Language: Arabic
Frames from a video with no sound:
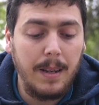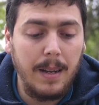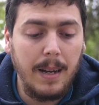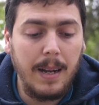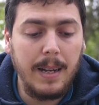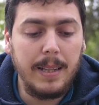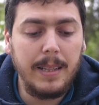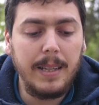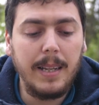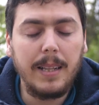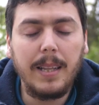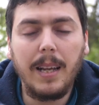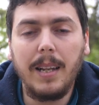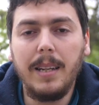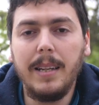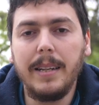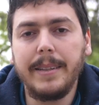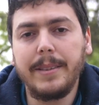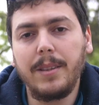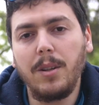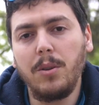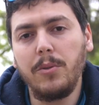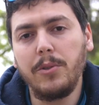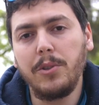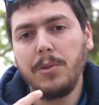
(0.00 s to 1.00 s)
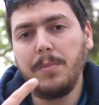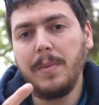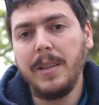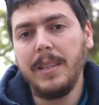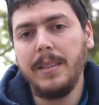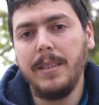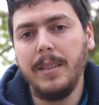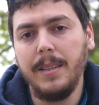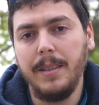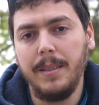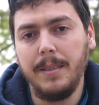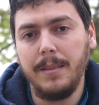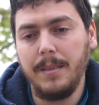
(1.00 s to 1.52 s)
هذه تخليك
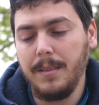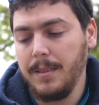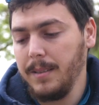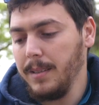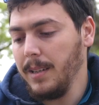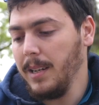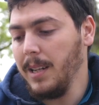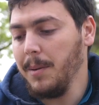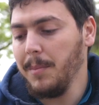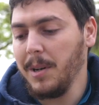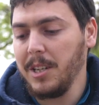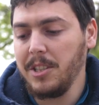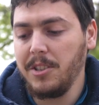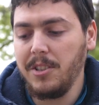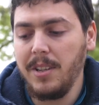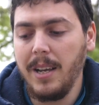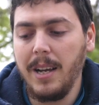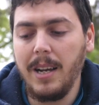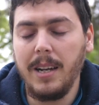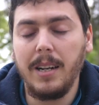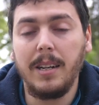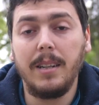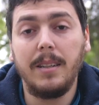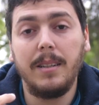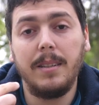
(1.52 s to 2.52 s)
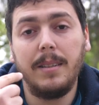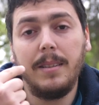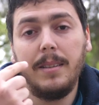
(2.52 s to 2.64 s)
ترونسميتي ليماج تاعك